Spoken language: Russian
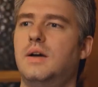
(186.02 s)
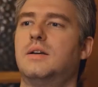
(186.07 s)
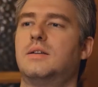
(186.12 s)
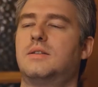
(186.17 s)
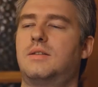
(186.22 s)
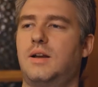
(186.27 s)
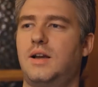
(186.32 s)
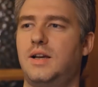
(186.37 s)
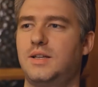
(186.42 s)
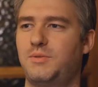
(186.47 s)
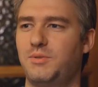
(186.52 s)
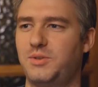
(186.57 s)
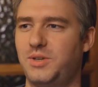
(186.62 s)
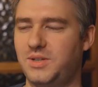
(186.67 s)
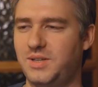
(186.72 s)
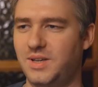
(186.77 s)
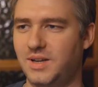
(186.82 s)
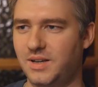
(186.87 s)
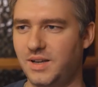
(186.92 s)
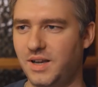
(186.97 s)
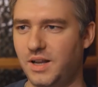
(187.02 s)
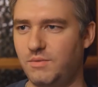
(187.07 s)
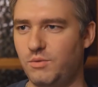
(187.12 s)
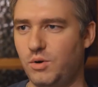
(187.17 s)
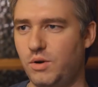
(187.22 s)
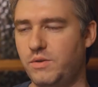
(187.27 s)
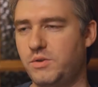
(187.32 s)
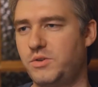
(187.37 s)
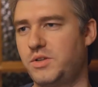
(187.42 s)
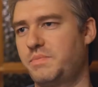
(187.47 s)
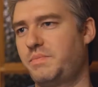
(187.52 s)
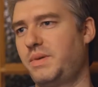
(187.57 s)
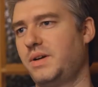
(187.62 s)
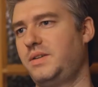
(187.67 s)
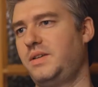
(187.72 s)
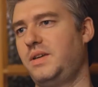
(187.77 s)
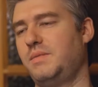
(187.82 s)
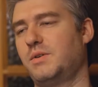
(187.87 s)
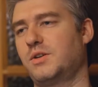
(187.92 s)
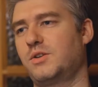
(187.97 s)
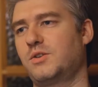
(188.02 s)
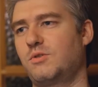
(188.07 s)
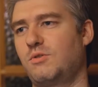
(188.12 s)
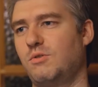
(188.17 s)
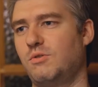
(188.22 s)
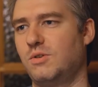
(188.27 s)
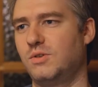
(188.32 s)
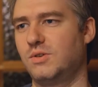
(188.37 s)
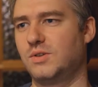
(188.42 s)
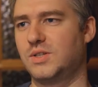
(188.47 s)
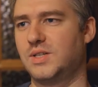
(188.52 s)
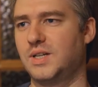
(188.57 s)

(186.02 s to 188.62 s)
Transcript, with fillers: Здравствуйте, Сергей Львович. Спасибо, что